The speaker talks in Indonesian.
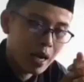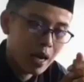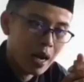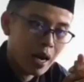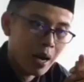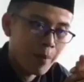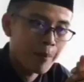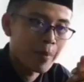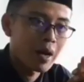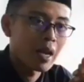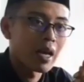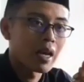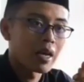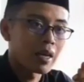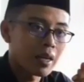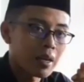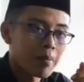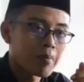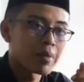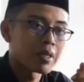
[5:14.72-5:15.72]

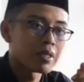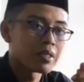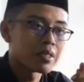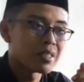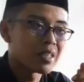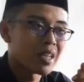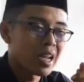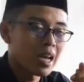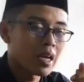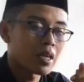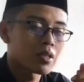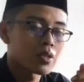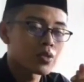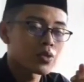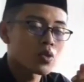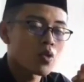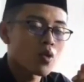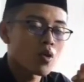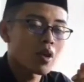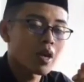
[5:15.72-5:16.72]
apalagi menjelang
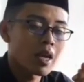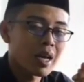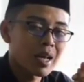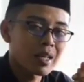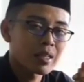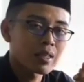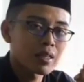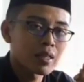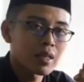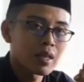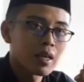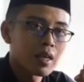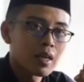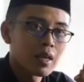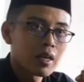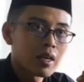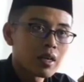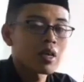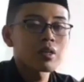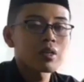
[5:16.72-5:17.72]
sholat
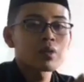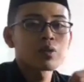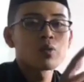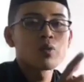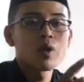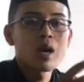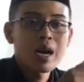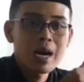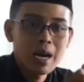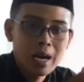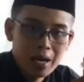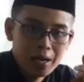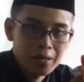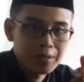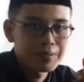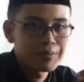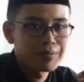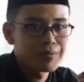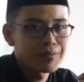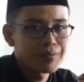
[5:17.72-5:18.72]
duha
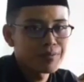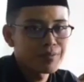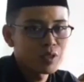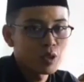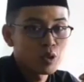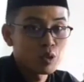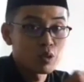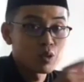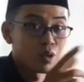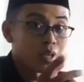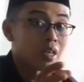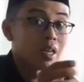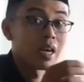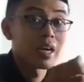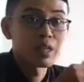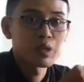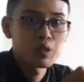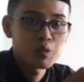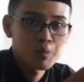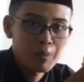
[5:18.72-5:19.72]
khususnya di
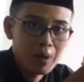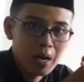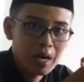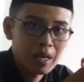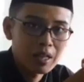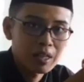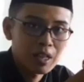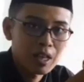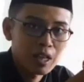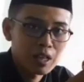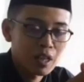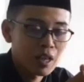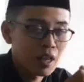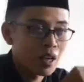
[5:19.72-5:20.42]
hari Jumat kita